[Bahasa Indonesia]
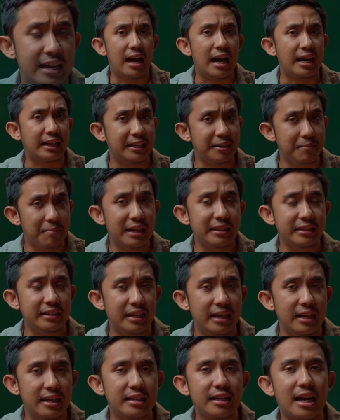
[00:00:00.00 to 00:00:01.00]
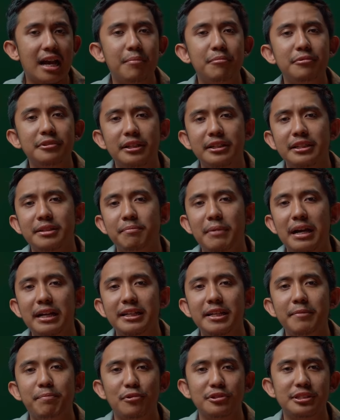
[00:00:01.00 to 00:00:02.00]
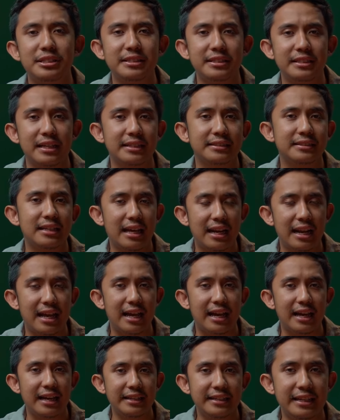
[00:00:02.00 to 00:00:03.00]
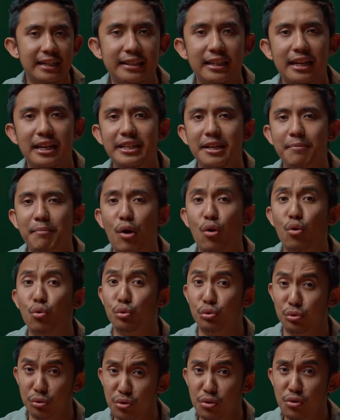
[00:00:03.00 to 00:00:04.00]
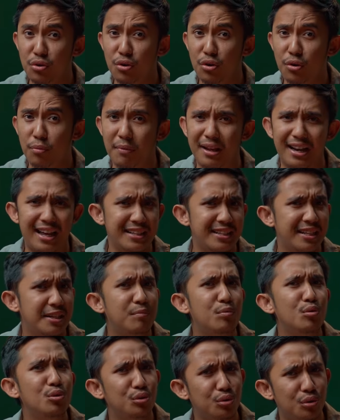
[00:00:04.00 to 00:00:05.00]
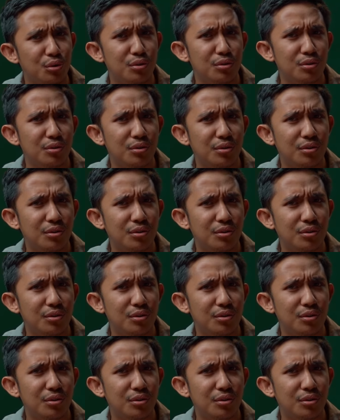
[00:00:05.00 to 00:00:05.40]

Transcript: Akibatnya, kamu terjebak di posisi yang salah, yang tadinya mau untung, malahan jadi buntung.